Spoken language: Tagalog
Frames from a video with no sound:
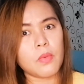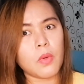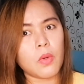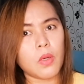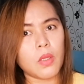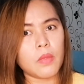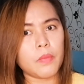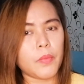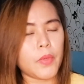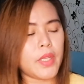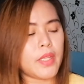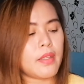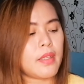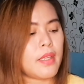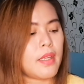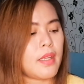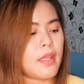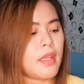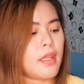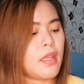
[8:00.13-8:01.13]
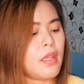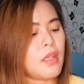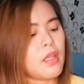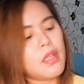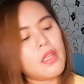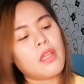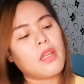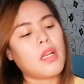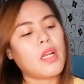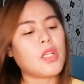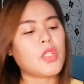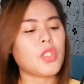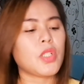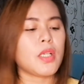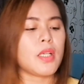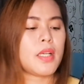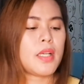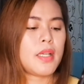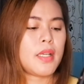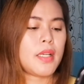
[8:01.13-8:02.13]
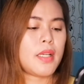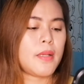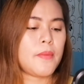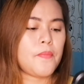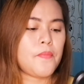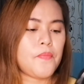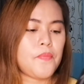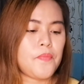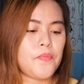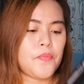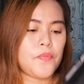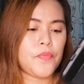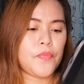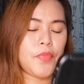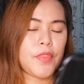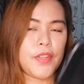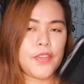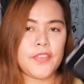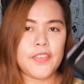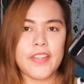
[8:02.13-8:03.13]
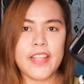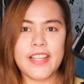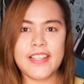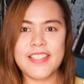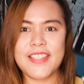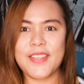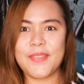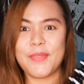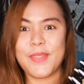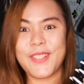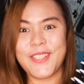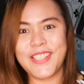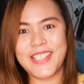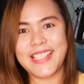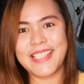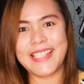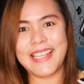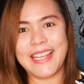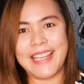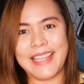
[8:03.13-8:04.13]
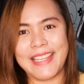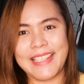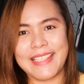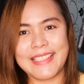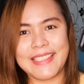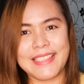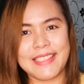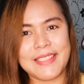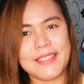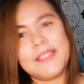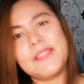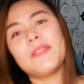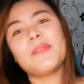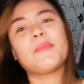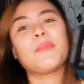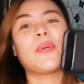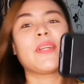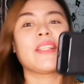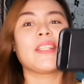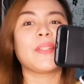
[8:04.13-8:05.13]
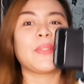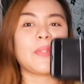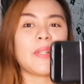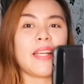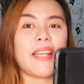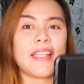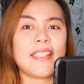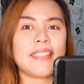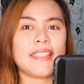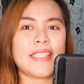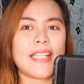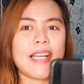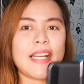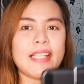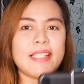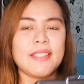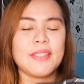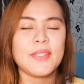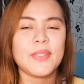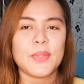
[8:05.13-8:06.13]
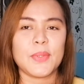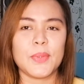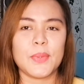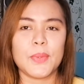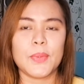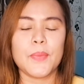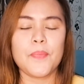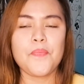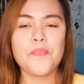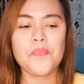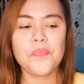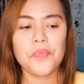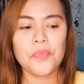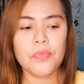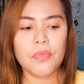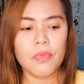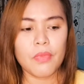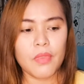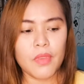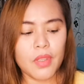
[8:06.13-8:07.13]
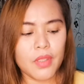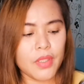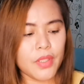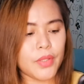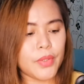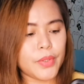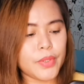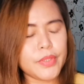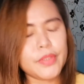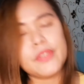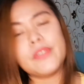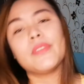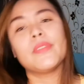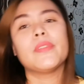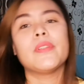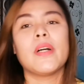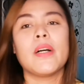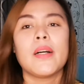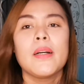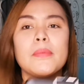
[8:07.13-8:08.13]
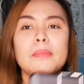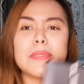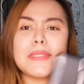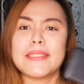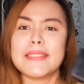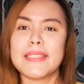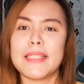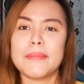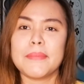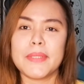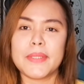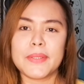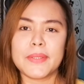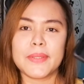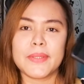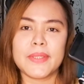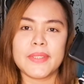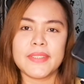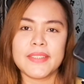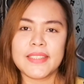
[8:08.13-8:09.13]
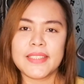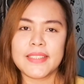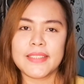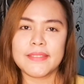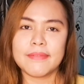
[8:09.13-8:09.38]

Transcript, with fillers: sa wall, pwede. At saka, flexible siya guys. Pwede to kahit saan. So, yun. Um, masasabi ko,